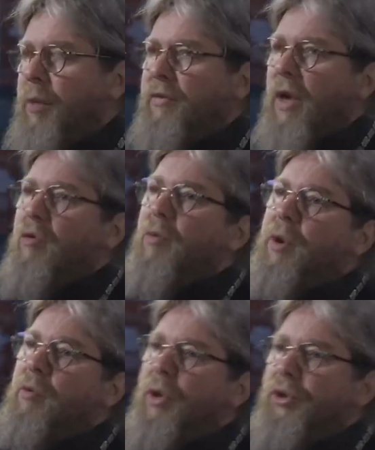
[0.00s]
без всякого
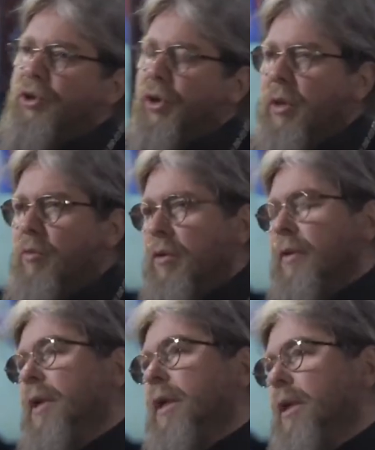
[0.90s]
преувеличения можно
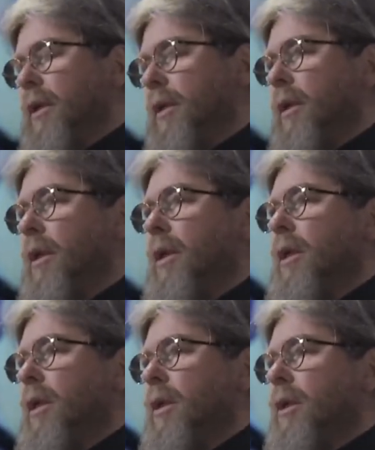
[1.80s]
сказать,
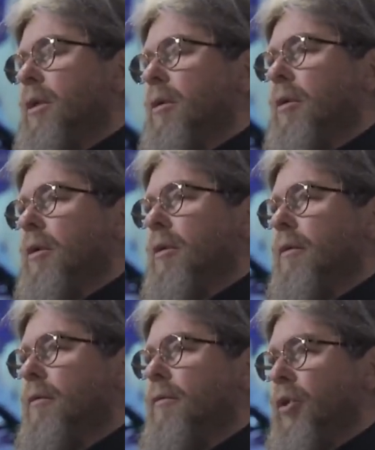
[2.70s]
что
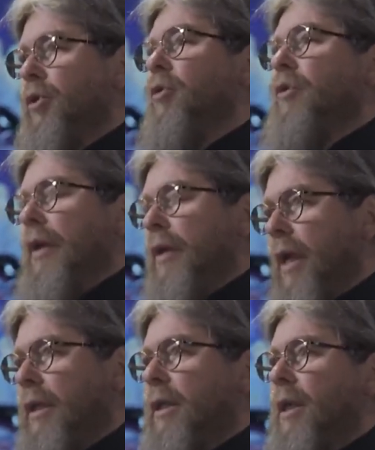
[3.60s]
в
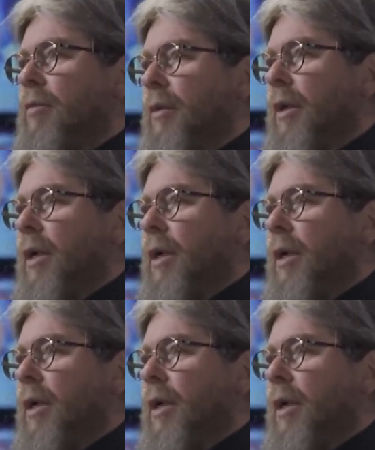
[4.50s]
1913, в